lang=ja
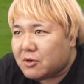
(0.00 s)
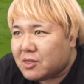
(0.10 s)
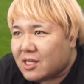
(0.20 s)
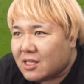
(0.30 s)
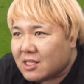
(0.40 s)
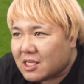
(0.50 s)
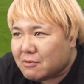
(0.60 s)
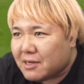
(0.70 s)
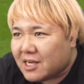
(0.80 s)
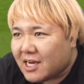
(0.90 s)
オレなんで決
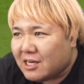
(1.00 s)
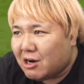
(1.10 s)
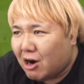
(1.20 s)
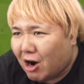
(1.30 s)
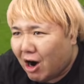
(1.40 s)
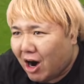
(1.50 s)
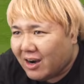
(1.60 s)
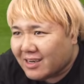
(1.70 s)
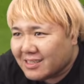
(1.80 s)
めないの